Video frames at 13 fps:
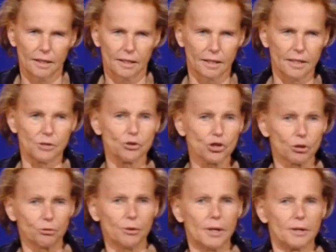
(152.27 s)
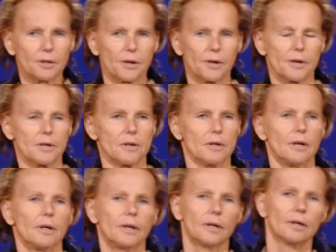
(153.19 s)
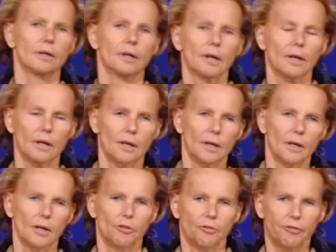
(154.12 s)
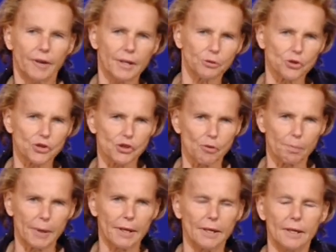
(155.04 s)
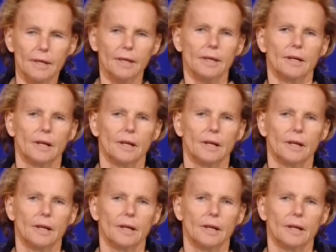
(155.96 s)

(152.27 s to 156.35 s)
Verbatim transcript: qui aujourd'hui encore fait de ce pays